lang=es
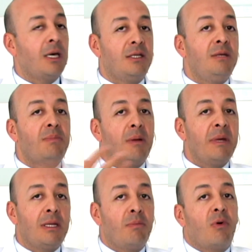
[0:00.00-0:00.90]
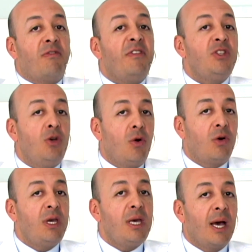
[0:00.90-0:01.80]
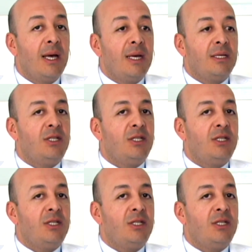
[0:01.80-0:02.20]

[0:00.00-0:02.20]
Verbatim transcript: que simplemente por fisiología